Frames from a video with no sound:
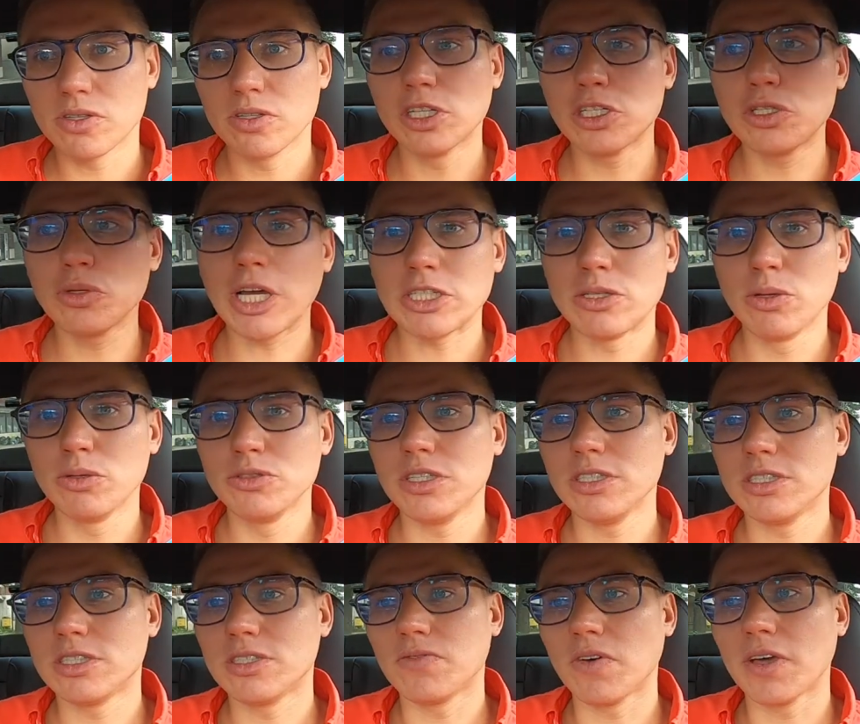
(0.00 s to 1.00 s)
że szukasz ludzi
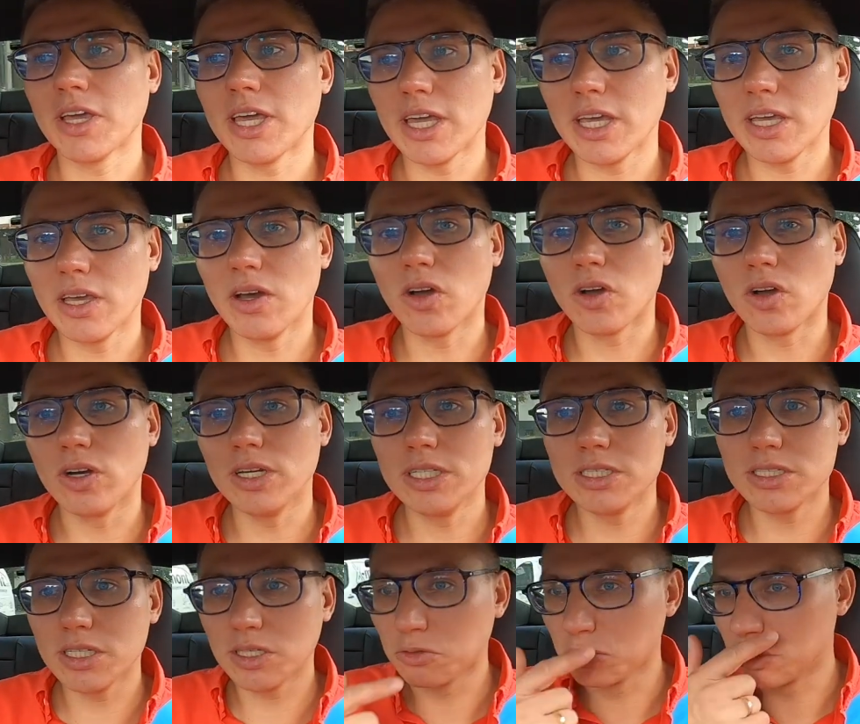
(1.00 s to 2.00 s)
z Twojej
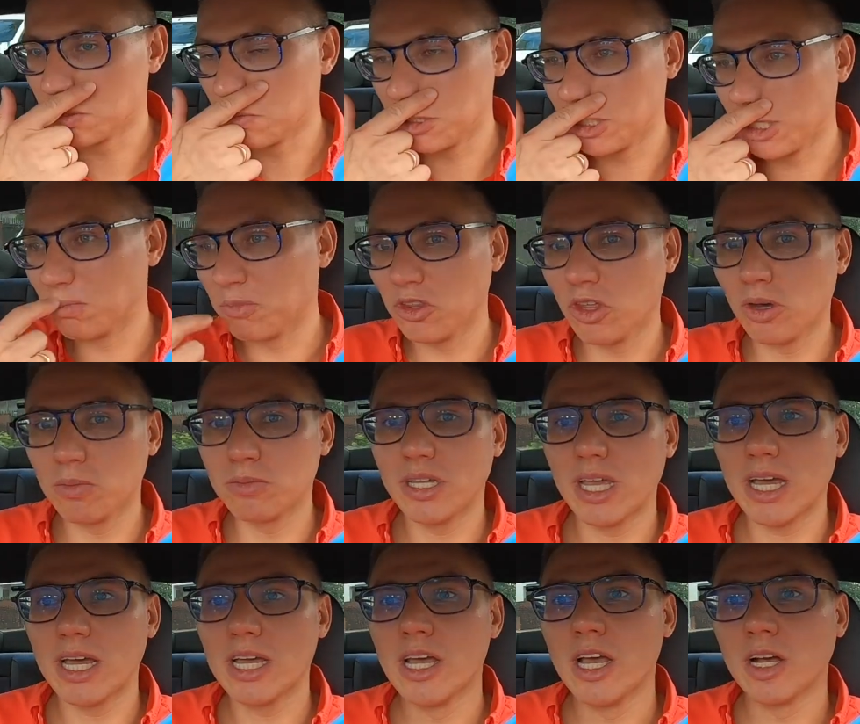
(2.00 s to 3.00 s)
okolicy, którzy myślą
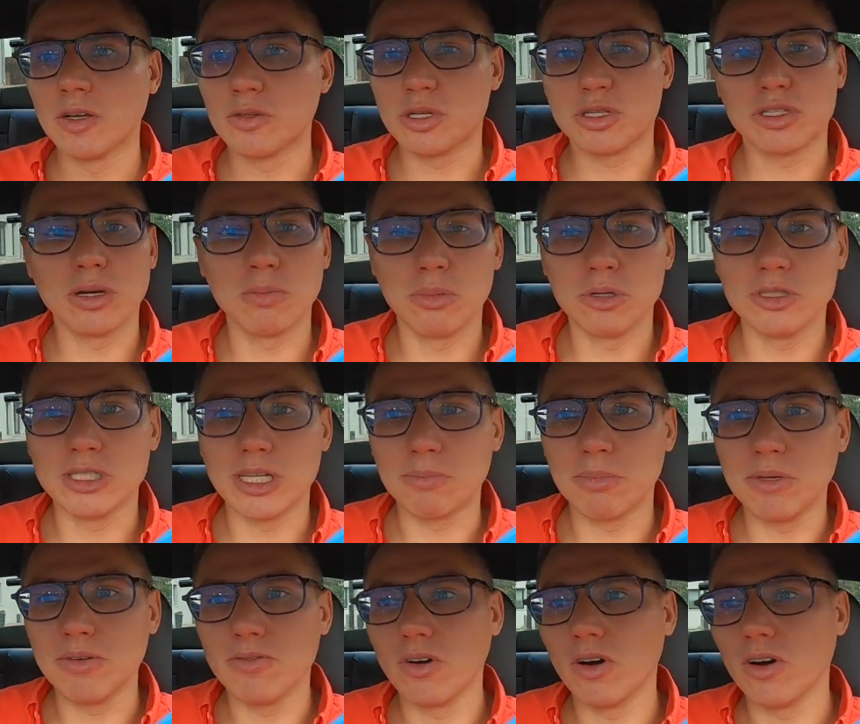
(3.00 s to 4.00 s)
podobnie, których chcą pójść na
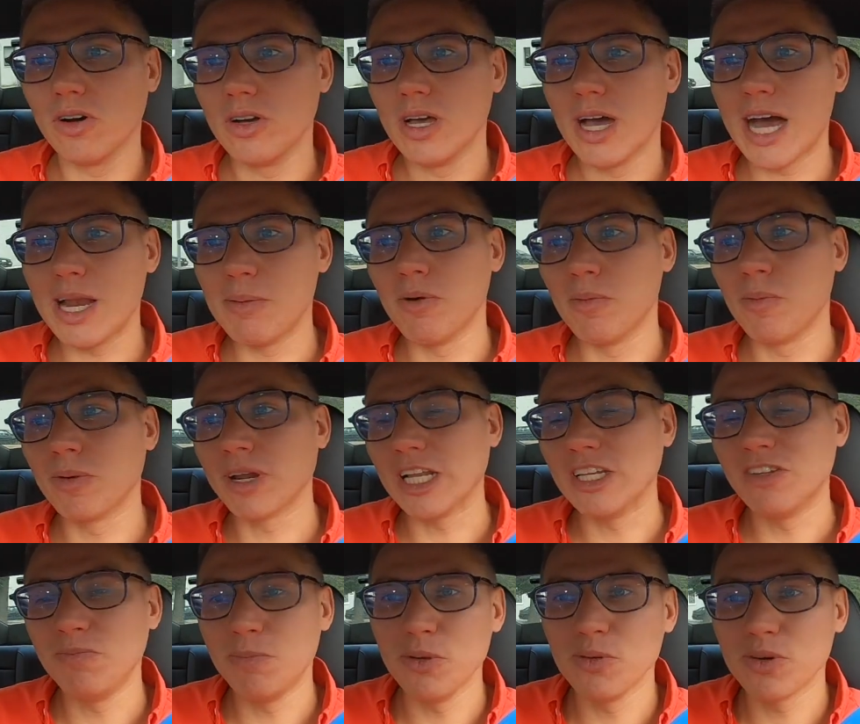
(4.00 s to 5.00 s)
piwo, albo
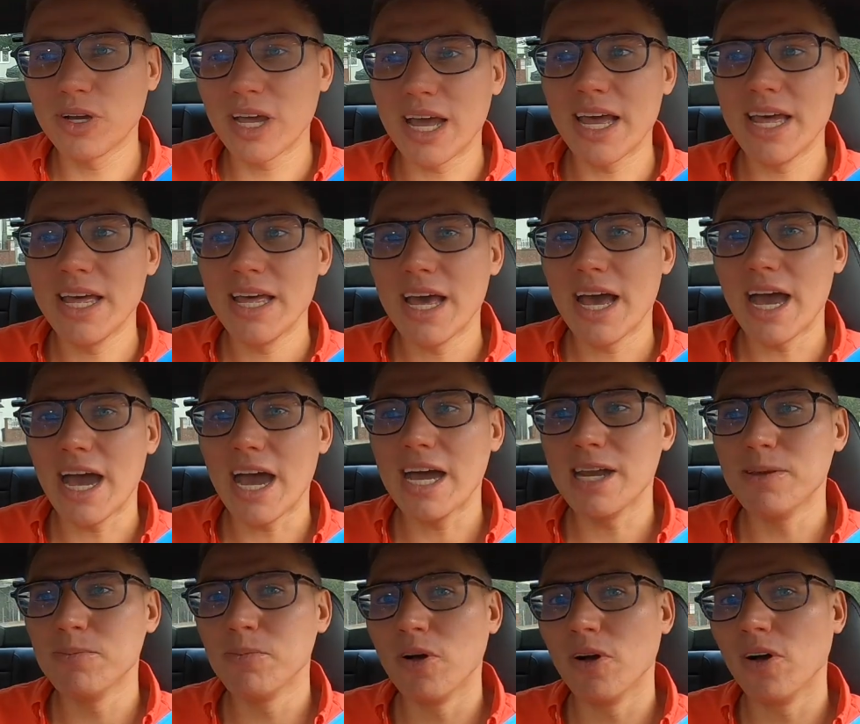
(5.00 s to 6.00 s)
w piłkę,
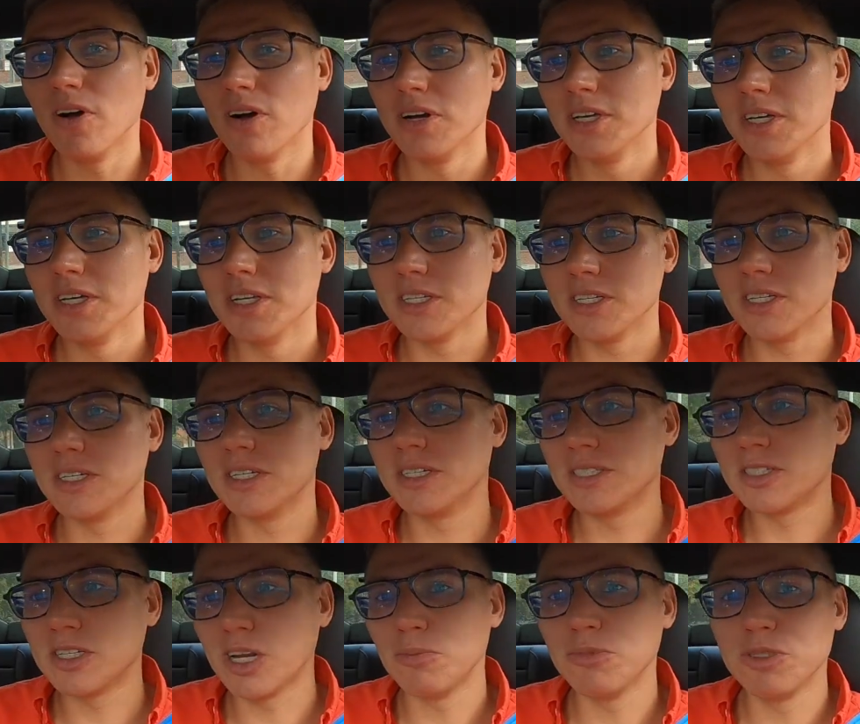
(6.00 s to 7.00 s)
albo y,
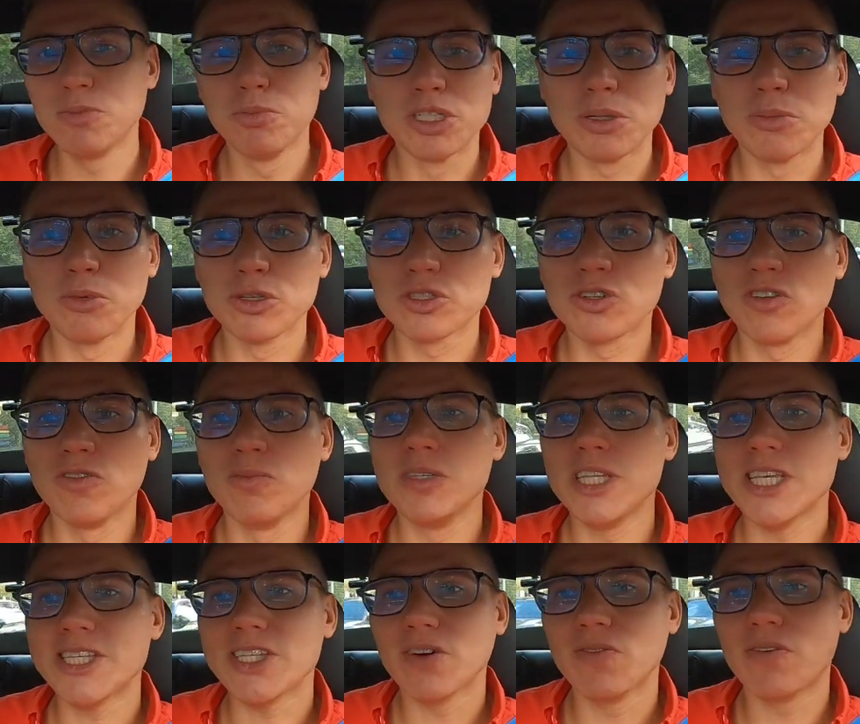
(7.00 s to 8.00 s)
zrobić burzę mózgów
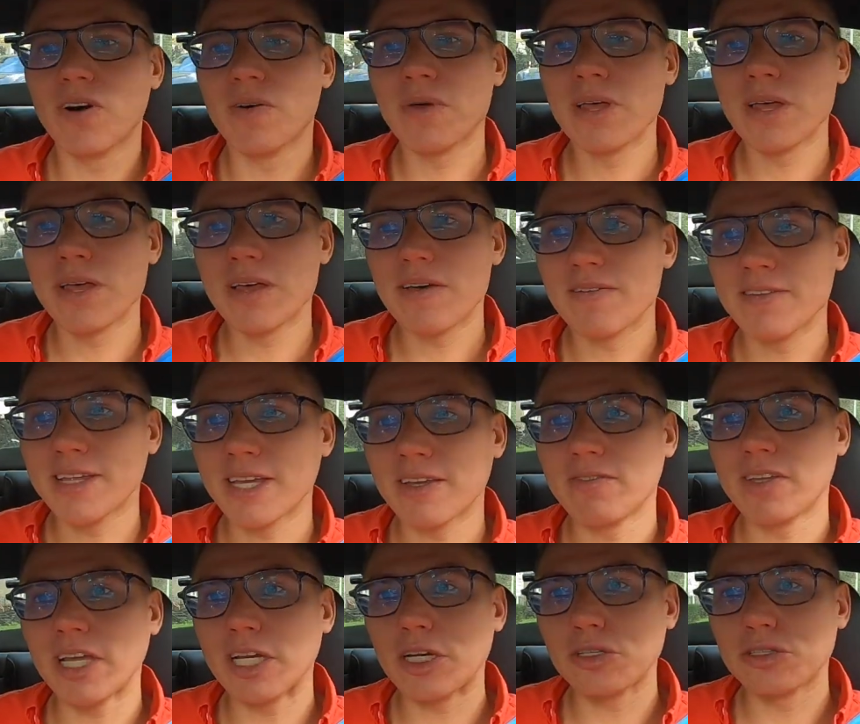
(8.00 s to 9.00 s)
biznesową, w, w
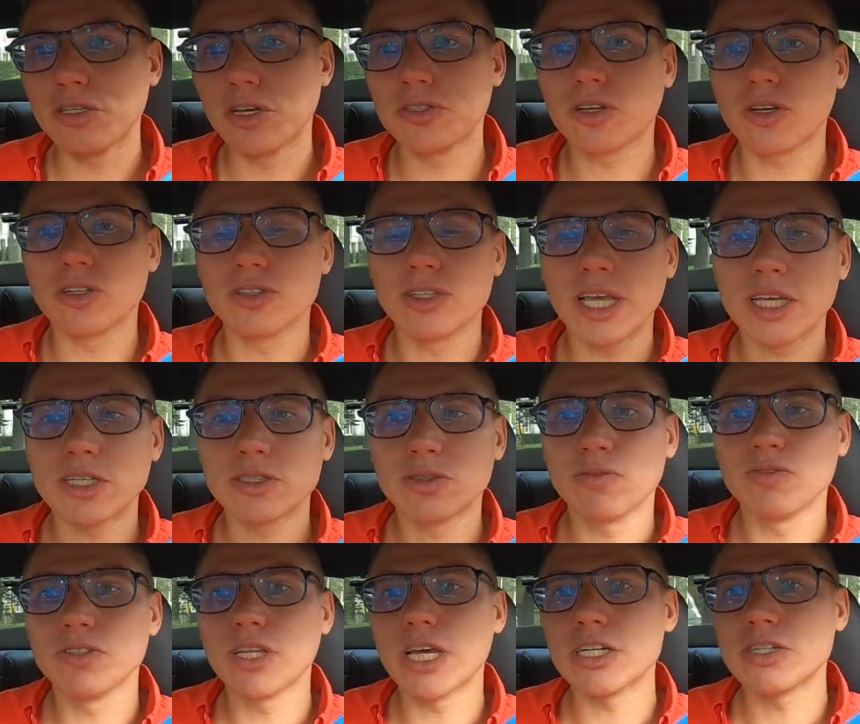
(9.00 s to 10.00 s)
zależności od kontekstu,
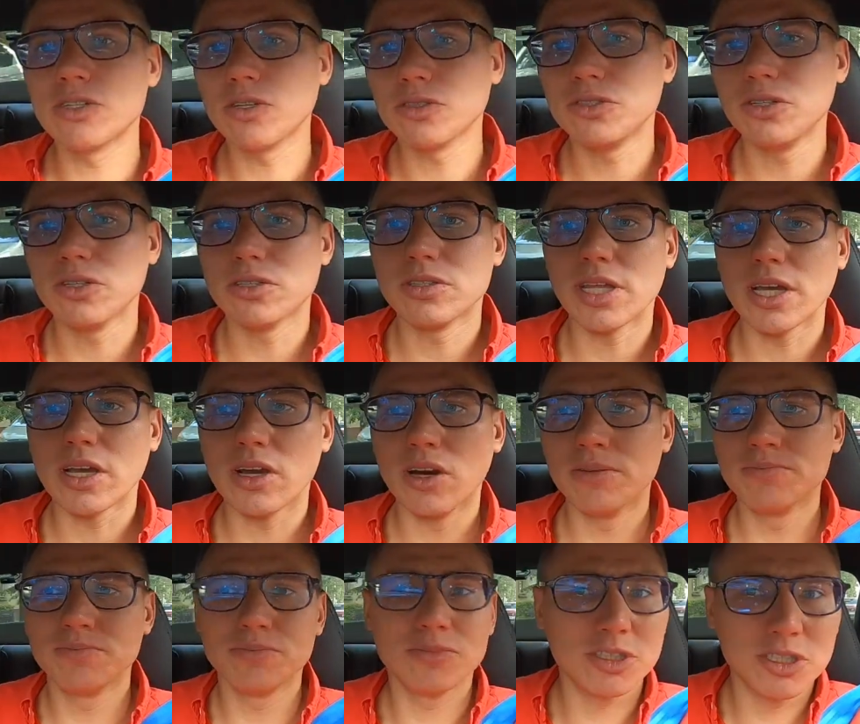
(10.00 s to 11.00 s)
w zależności od tego,
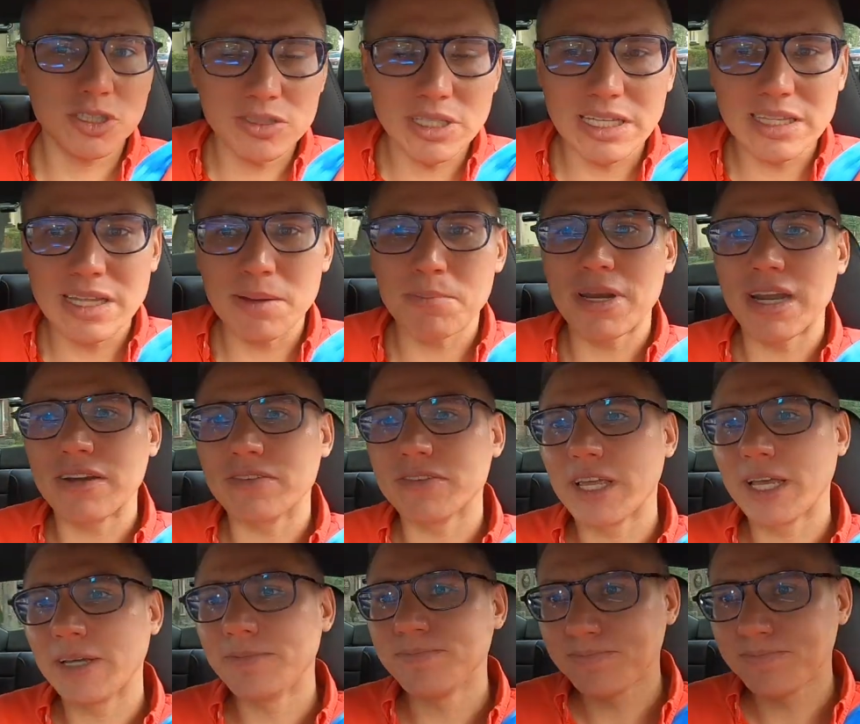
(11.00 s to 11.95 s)
co tak naprawdę